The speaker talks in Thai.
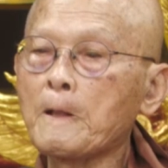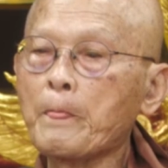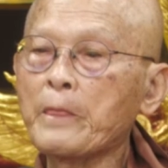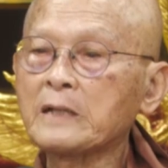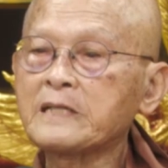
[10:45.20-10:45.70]

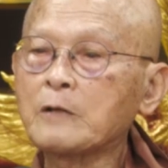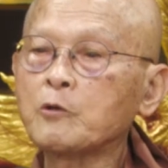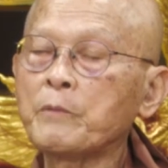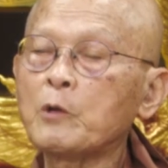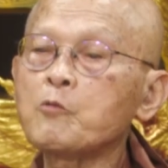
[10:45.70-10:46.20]
อย่างเช่น
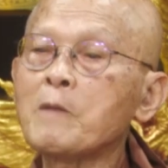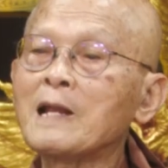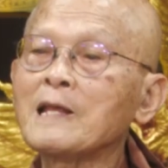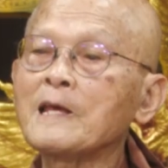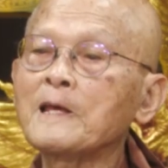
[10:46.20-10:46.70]
คุณไม่รู้บา
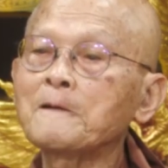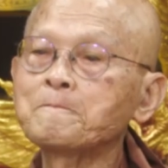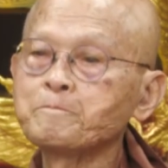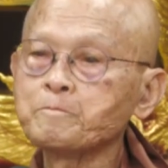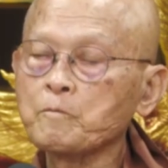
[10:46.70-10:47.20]
ลี
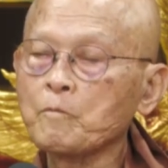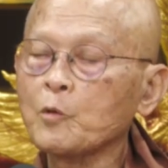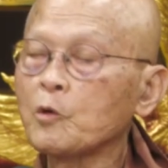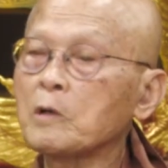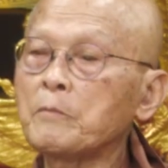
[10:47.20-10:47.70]

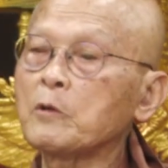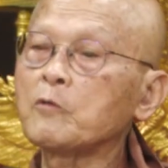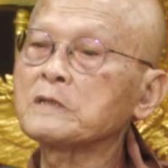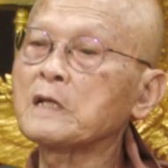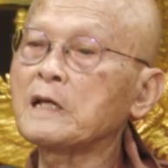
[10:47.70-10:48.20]
คุณก็ไม่รู้
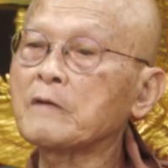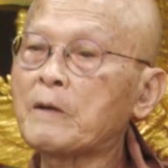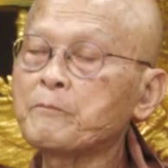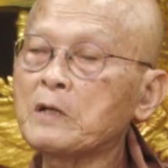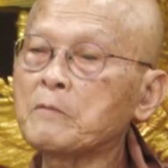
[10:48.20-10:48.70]
ว่าจะเรียกค
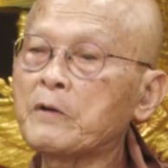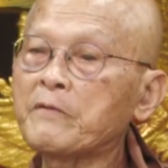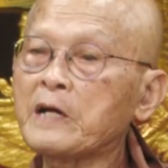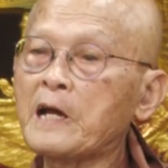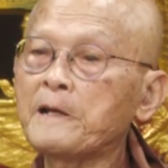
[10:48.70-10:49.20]
วามนี้ออกมา
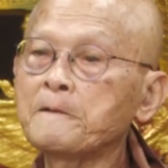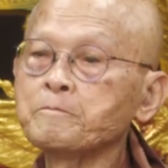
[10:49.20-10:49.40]
ว่าไง